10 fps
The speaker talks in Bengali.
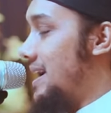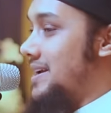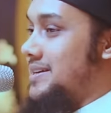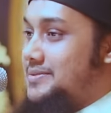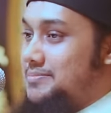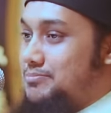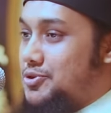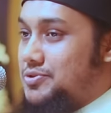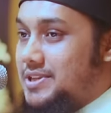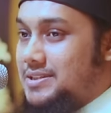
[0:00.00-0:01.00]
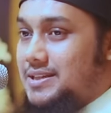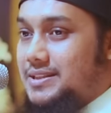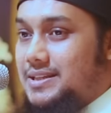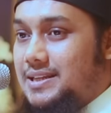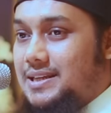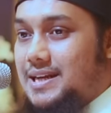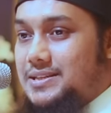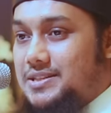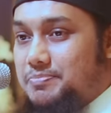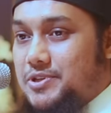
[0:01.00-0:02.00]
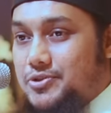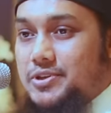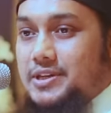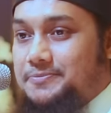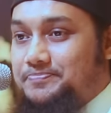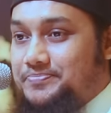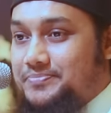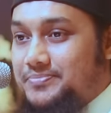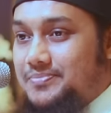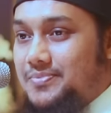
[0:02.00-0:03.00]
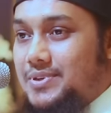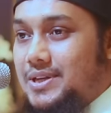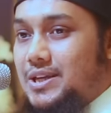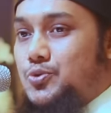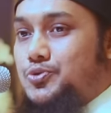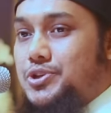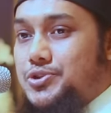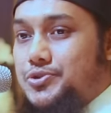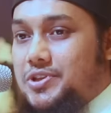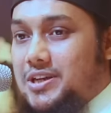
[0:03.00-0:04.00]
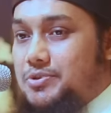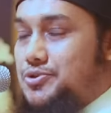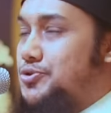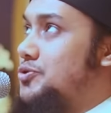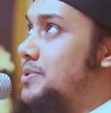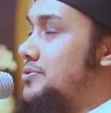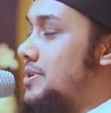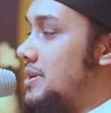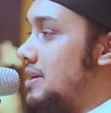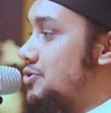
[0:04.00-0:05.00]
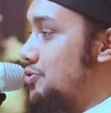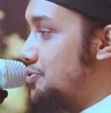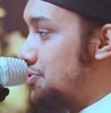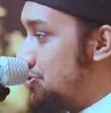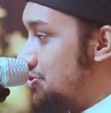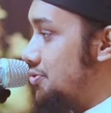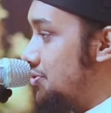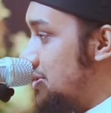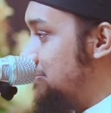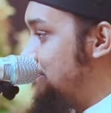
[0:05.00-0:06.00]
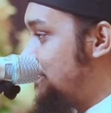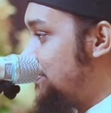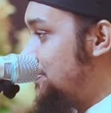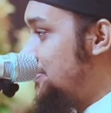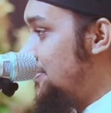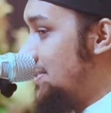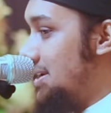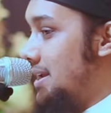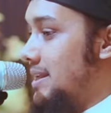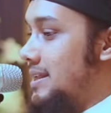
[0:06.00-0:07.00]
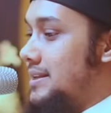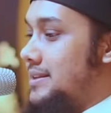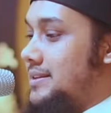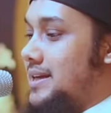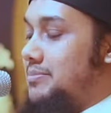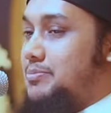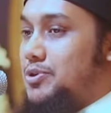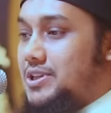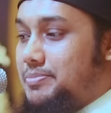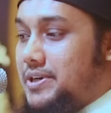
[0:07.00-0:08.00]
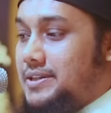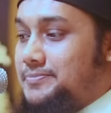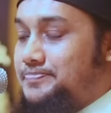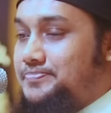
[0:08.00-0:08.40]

এক প্রত্যেকটা দিনই কাজের পেছনে উদ্দেশ্য থাকবে শুধুমাত্র আল্লাহর সন্তুষ্টি অর্জন করা তাই আমরা বলতে পারি